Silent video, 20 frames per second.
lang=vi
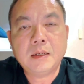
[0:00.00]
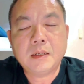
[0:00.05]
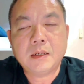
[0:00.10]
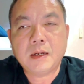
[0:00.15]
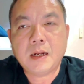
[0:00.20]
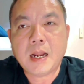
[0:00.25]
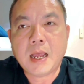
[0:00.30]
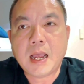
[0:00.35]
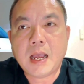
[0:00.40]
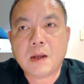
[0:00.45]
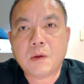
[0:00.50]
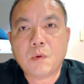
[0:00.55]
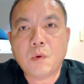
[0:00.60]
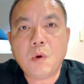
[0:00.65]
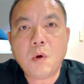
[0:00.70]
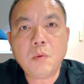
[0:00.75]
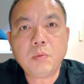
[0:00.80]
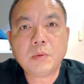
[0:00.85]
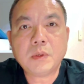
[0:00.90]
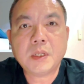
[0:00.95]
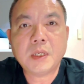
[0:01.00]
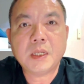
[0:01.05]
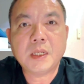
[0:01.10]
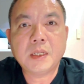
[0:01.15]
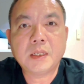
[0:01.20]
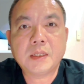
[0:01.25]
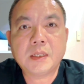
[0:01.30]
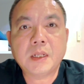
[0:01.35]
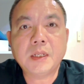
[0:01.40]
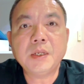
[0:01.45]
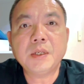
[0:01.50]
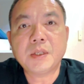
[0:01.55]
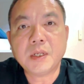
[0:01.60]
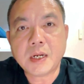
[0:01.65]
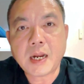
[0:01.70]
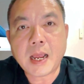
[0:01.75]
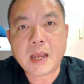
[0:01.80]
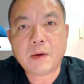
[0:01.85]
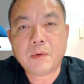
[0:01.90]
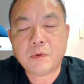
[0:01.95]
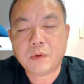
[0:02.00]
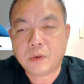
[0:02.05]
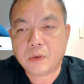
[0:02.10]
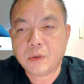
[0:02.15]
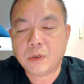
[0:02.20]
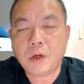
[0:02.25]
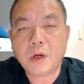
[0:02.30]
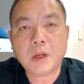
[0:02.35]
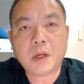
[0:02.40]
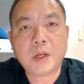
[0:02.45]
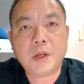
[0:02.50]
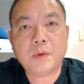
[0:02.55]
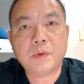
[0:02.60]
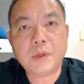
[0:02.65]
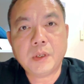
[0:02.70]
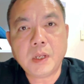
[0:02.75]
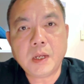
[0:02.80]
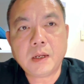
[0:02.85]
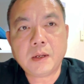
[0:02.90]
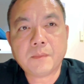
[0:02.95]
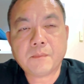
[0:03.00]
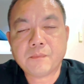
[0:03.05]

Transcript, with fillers: là của Úc thì tính như thế nào. Đó là cái điều thứ nhất.